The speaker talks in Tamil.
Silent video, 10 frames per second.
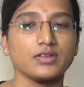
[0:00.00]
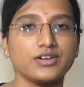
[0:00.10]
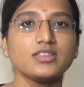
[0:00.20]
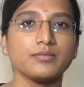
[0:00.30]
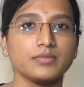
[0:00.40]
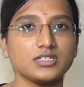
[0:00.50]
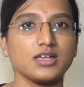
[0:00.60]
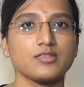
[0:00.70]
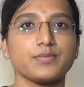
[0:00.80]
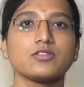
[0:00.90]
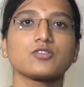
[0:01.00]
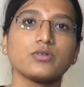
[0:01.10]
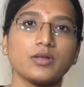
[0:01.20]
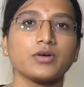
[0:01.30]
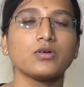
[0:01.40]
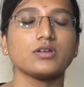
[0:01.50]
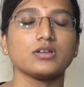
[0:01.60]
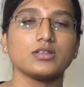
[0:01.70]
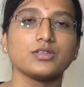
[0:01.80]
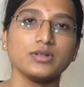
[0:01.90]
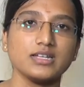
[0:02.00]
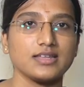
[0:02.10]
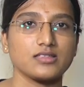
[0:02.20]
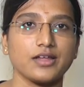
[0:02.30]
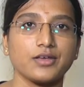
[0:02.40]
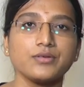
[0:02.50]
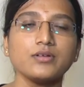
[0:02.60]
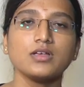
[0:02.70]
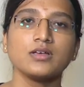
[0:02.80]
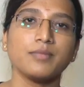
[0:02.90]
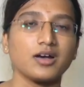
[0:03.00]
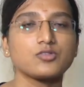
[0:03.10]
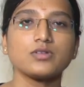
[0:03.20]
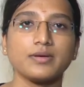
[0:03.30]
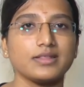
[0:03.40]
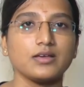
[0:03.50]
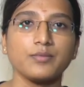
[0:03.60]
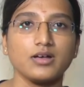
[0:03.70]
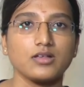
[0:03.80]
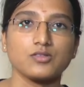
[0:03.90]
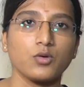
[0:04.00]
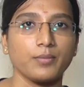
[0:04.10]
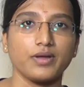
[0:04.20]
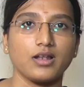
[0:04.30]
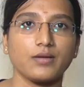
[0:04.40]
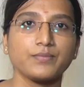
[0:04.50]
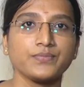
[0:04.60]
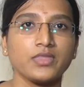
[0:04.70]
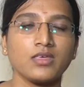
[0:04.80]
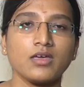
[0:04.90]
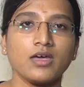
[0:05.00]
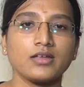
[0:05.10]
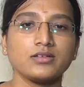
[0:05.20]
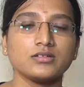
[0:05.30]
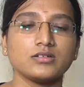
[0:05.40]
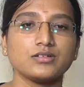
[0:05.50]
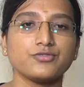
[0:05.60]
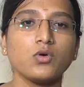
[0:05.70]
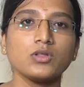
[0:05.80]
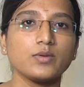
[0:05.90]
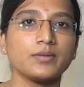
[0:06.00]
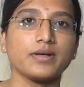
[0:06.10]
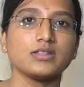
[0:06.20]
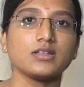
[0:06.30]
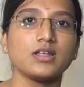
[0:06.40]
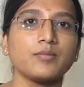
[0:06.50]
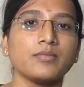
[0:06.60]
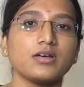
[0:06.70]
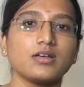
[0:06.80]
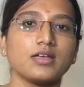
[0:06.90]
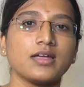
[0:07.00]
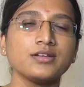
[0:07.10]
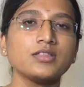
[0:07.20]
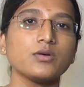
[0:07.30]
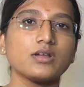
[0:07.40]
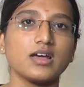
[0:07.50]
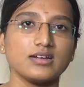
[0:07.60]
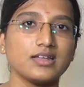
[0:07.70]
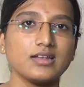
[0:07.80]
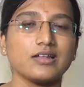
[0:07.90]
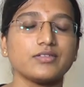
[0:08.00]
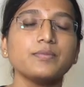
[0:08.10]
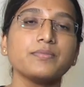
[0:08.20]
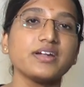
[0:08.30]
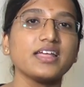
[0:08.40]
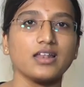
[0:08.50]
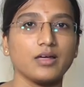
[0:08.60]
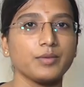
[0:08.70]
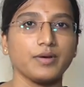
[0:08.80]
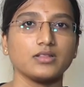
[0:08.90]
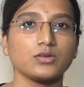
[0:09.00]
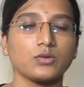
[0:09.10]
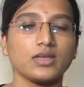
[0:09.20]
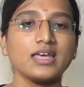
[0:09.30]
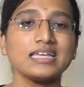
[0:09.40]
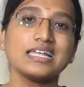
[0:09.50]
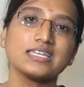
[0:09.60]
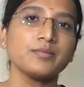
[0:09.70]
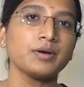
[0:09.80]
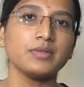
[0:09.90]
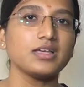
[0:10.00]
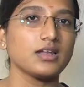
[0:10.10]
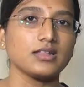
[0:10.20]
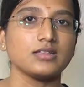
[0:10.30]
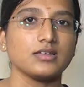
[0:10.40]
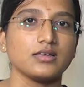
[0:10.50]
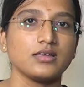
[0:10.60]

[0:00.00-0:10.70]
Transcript: எழுதுகிற மிச்ச ஆஸ்பிரன்ஸ்க்கும் நமக்கு ஒரு யூனிக்னஸ் கிடைக்கும் மார்க்ஸும் நம்ம அதிகமாக ஸ்கோர் பண்ணலாம் அண்டு ஃபோர்த் uh, ஒன் பார்த்திங்கன்னா நம்ம எழுதுகிற ஒரு கண்டென்ட்டில் வந்து பிழை இல்லாமல் பார்த்துக்கணும் ஏன்னா இலக்கியம் அப்படிங்கிற அந்த